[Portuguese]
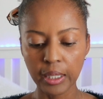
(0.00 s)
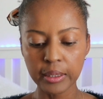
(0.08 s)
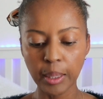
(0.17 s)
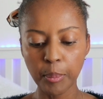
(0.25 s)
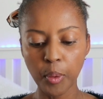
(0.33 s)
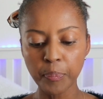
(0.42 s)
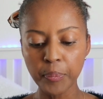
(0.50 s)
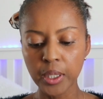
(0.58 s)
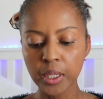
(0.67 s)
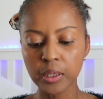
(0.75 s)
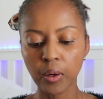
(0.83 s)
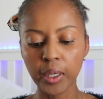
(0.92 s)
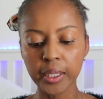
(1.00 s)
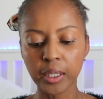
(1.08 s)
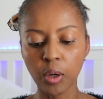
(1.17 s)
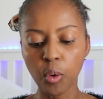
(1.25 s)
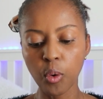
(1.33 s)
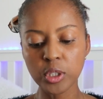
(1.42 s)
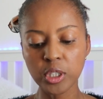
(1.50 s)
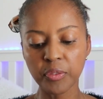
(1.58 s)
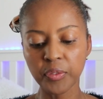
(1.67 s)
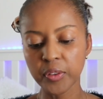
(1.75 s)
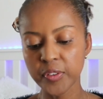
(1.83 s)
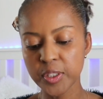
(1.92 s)
Tá bom? Então, olha aqui, ó, onde
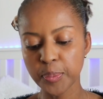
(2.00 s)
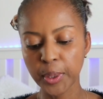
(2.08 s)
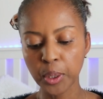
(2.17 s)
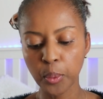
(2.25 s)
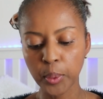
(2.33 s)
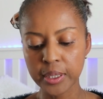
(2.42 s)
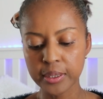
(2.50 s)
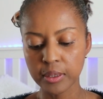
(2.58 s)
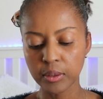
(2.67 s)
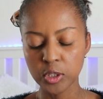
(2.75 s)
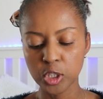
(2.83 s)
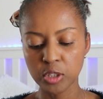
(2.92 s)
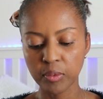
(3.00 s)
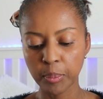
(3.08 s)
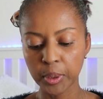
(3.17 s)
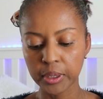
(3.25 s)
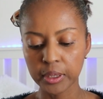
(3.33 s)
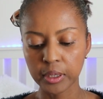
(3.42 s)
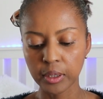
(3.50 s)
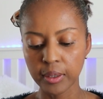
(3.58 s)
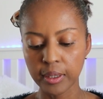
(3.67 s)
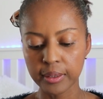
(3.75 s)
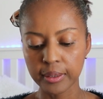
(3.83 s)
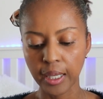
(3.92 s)
vivem os pinguins. Então, a gente bota aqui,
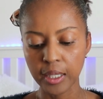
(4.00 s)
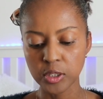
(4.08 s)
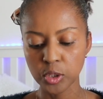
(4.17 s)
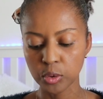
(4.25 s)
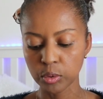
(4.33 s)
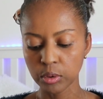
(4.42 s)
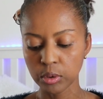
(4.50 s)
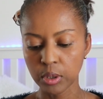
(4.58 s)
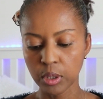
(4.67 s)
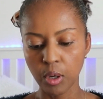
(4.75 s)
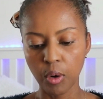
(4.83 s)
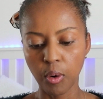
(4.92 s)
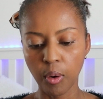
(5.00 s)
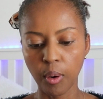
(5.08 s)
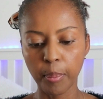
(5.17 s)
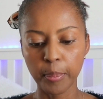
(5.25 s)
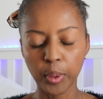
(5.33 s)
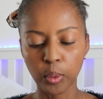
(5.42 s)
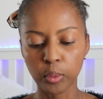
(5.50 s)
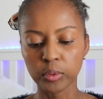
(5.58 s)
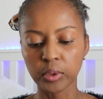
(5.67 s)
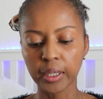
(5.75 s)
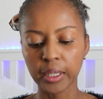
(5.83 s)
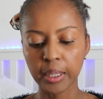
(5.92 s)
ó, Antártico. Ó, pronto.
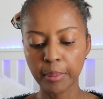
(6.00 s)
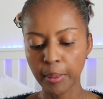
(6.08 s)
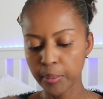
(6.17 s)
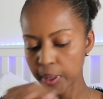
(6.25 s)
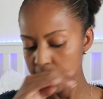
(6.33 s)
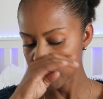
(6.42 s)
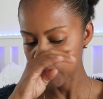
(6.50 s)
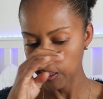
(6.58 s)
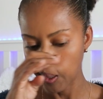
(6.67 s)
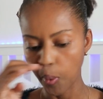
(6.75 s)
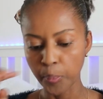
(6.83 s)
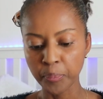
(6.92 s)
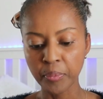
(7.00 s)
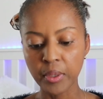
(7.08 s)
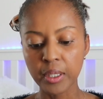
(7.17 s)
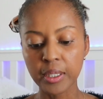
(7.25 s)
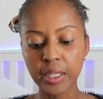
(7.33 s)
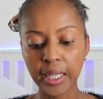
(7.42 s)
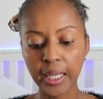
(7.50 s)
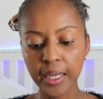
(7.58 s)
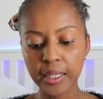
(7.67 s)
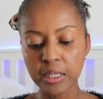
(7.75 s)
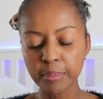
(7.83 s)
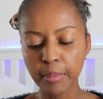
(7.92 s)
Já ganhei mais moedinha lá, ó. Que
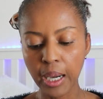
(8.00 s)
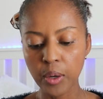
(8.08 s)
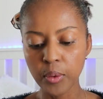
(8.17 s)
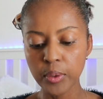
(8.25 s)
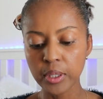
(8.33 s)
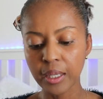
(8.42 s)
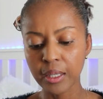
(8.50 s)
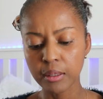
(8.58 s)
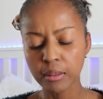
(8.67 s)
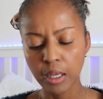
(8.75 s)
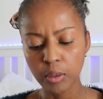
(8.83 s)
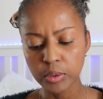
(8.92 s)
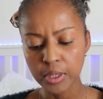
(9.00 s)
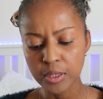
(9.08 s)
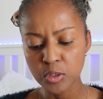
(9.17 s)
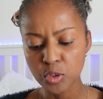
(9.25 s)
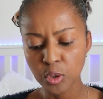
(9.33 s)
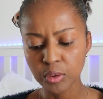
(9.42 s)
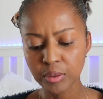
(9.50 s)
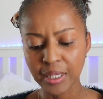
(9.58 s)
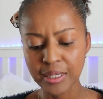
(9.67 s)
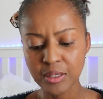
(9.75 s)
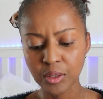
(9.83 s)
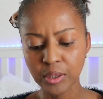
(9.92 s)
animal é, é o tesouro
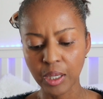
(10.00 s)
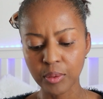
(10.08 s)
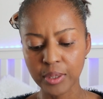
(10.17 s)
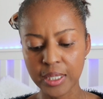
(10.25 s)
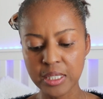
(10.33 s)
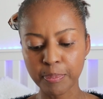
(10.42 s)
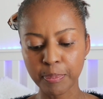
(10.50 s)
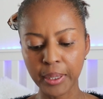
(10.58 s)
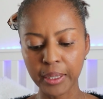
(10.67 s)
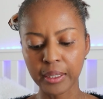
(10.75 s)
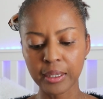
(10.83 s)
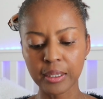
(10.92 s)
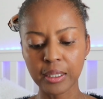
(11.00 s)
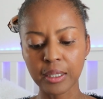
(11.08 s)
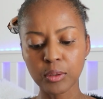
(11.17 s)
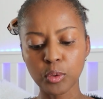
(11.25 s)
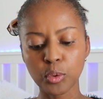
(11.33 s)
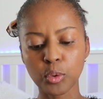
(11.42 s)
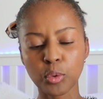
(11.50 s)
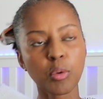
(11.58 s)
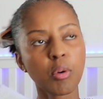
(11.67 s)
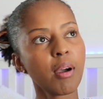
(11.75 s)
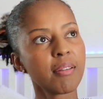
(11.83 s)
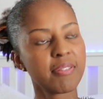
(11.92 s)
nacional da Espanha?
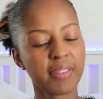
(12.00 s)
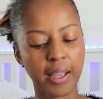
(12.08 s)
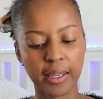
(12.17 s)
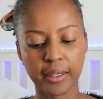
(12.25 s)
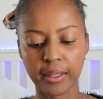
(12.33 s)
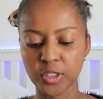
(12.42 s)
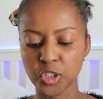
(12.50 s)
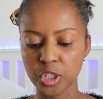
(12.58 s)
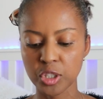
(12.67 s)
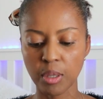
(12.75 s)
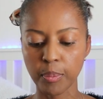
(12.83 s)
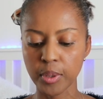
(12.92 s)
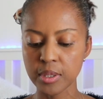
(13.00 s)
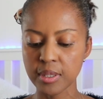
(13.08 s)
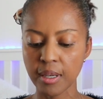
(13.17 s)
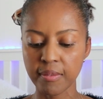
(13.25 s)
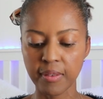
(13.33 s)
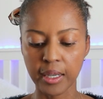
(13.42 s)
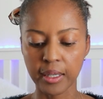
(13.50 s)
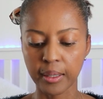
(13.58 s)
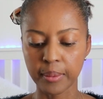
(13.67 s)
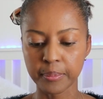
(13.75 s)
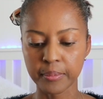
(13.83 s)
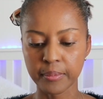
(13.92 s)
Canguru ou a vaca? Gente, só pode ser a vaca.